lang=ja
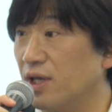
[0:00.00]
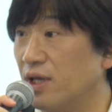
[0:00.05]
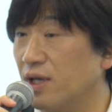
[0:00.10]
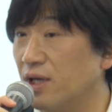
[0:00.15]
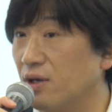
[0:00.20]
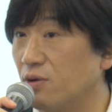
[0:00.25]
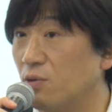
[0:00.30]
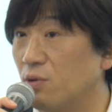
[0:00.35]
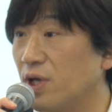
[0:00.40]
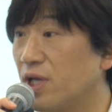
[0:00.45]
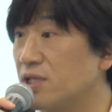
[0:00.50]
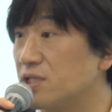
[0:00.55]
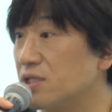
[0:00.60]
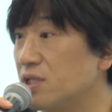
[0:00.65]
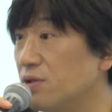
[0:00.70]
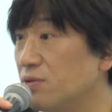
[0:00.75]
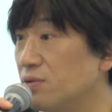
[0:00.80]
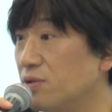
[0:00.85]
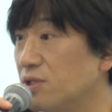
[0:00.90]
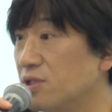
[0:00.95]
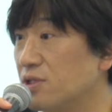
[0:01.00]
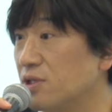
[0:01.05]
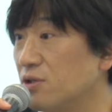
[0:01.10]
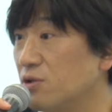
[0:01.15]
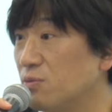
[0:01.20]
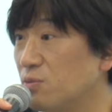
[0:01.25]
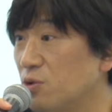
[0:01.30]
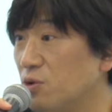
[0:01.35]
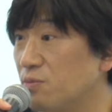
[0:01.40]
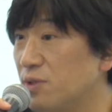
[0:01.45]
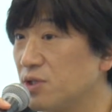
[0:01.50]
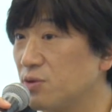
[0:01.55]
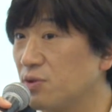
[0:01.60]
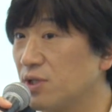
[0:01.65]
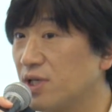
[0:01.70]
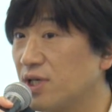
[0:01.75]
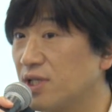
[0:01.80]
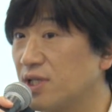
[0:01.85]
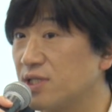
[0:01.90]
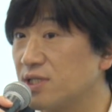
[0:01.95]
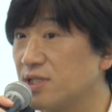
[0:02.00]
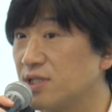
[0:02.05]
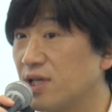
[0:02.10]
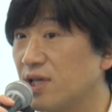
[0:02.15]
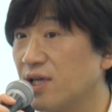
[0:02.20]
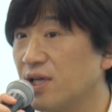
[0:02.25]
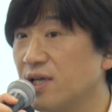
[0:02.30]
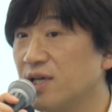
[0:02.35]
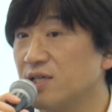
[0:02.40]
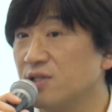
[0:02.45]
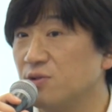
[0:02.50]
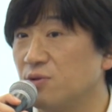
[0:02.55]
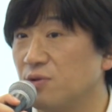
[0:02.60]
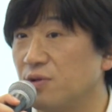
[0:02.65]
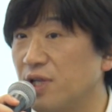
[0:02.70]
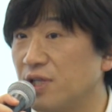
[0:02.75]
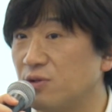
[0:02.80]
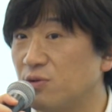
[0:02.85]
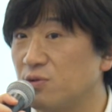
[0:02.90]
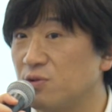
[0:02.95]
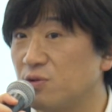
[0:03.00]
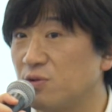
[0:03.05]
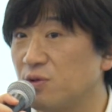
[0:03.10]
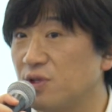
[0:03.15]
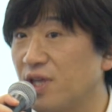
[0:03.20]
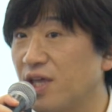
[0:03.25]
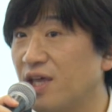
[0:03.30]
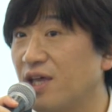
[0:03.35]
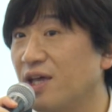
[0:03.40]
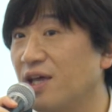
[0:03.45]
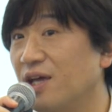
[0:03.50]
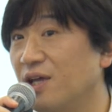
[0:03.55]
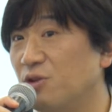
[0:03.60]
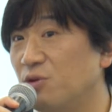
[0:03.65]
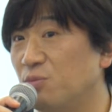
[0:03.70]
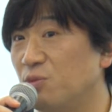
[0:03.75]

えー、公言してるんですけれども、まあ、そういった形でそのネット上で、